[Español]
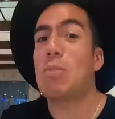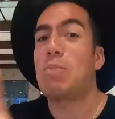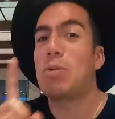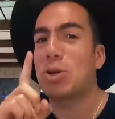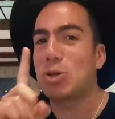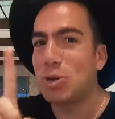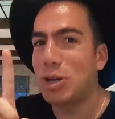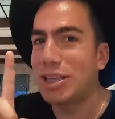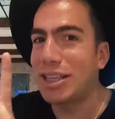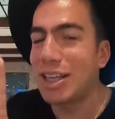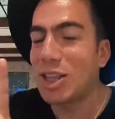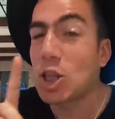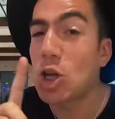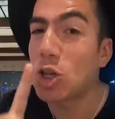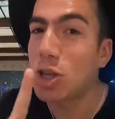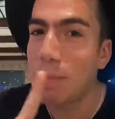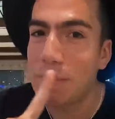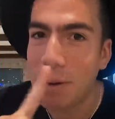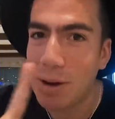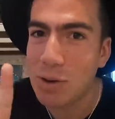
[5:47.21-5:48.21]
Y por suerte no
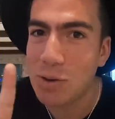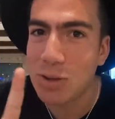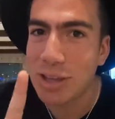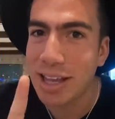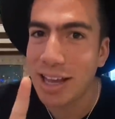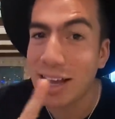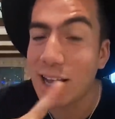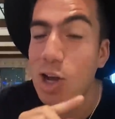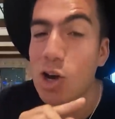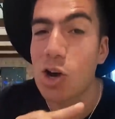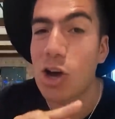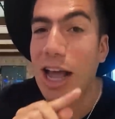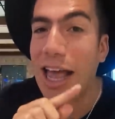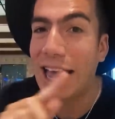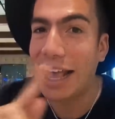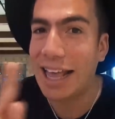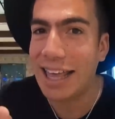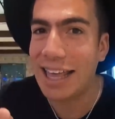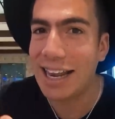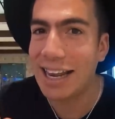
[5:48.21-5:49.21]
te preguntan con
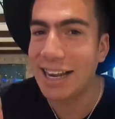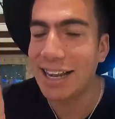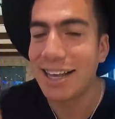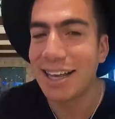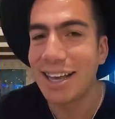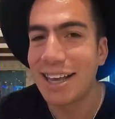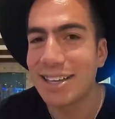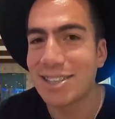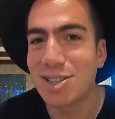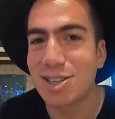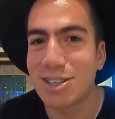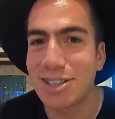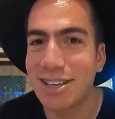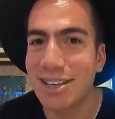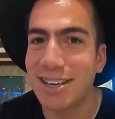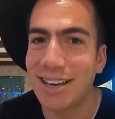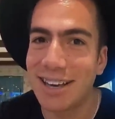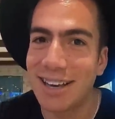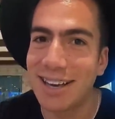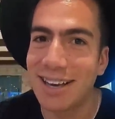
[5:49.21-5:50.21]
canguil. Eso sí,
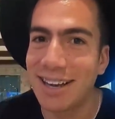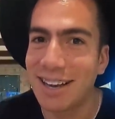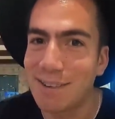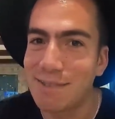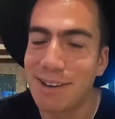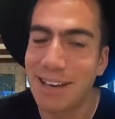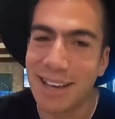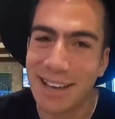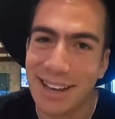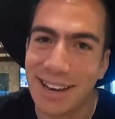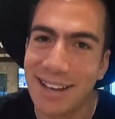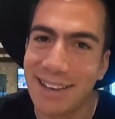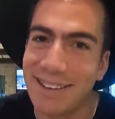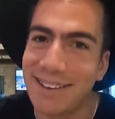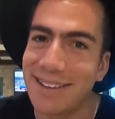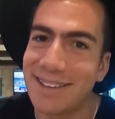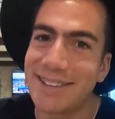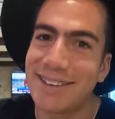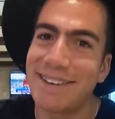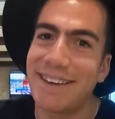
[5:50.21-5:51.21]
ya el guayaquileño
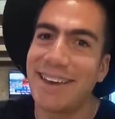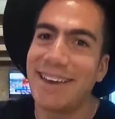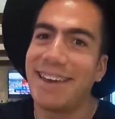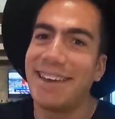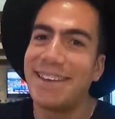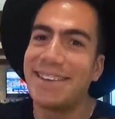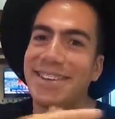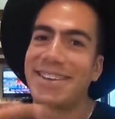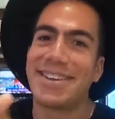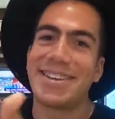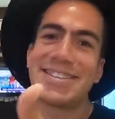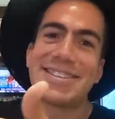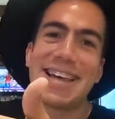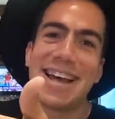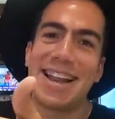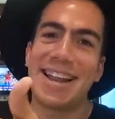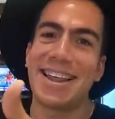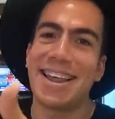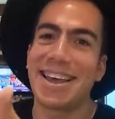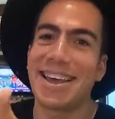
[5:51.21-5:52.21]
te dice, eh,
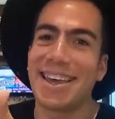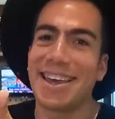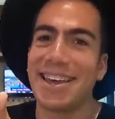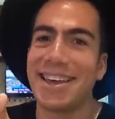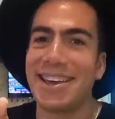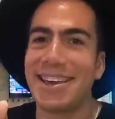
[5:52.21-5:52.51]
sale de aquí,